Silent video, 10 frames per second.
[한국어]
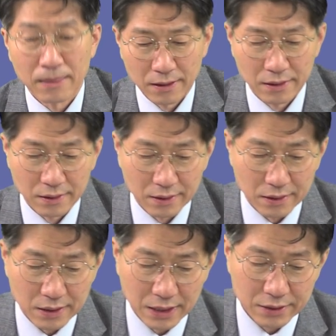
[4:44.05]
예,
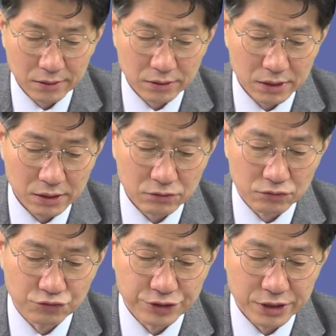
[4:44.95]
가격이
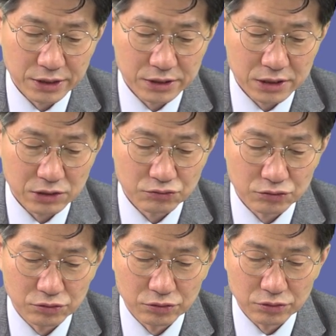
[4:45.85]
구시가지
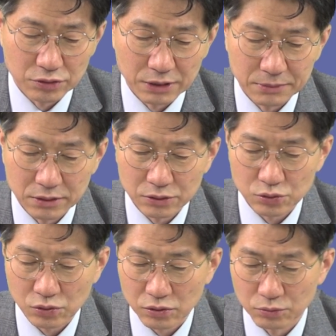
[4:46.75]
기준으로 하면은
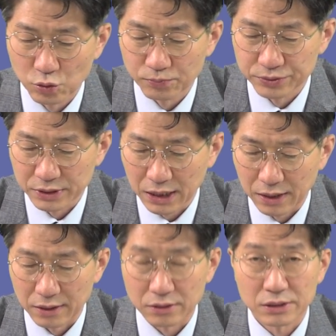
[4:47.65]
조금
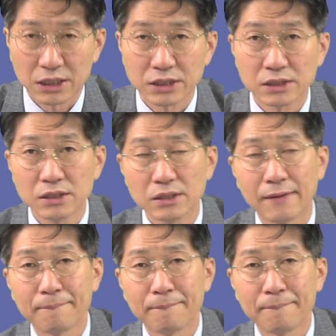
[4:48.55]
높은데, 사실